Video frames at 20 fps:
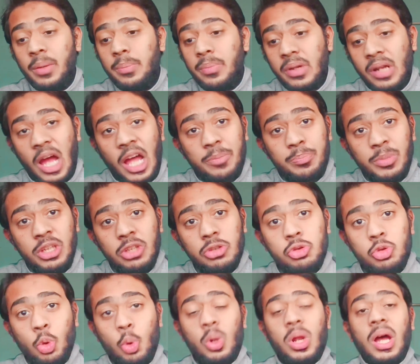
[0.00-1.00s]
अब जब
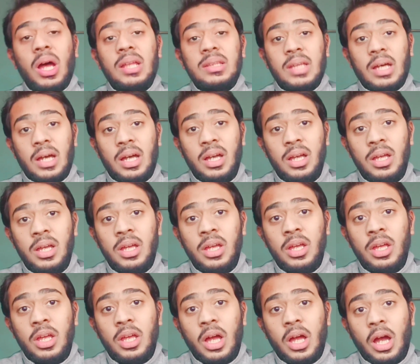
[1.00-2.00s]
रात में ये सो रहा था
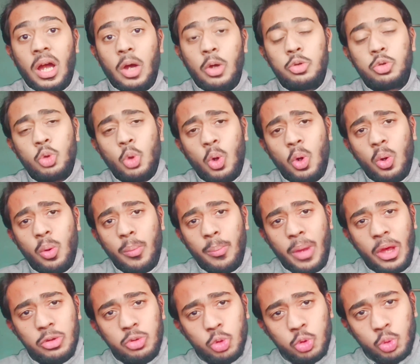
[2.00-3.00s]
उसको
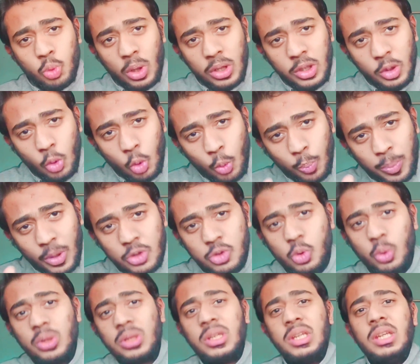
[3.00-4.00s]
महसूस हुआ कि
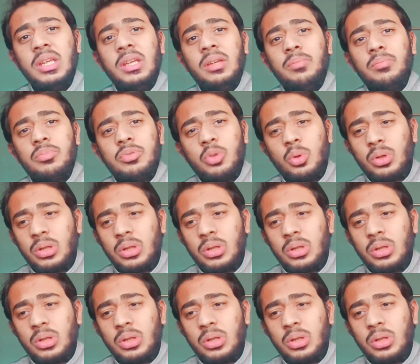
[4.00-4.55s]
ऊपर जो इनकी